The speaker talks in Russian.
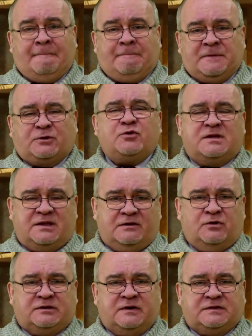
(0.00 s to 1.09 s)
Никто ведь
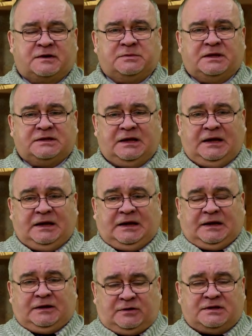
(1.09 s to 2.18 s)
недоволен своей зарплатой.
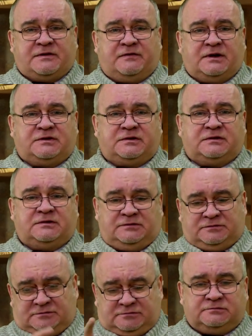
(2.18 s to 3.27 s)
И вот этот эффект
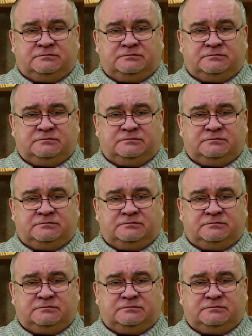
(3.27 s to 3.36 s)
э,